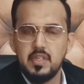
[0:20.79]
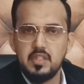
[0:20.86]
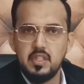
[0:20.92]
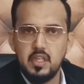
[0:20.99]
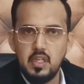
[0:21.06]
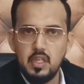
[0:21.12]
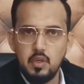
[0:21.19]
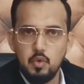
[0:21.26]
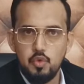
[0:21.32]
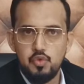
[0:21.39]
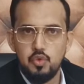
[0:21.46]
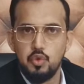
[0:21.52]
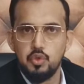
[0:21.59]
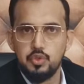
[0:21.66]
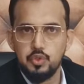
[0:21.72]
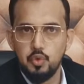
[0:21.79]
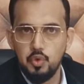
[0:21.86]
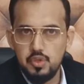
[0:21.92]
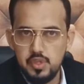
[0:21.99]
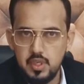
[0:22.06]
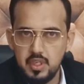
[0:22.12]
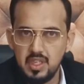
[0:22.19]
बेहतरीन और ज़ोर
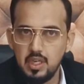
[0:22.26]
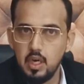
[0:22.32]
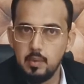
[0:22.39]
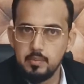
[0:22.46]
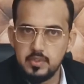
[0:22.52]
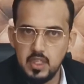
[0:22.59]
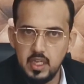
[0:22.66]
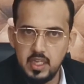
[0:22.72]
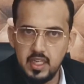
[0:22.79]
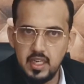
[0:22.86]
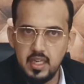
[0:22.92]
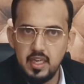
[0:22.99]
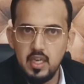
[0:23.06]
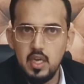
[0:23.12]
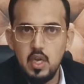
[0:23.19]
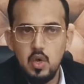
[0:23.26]
शोर से काम जारी है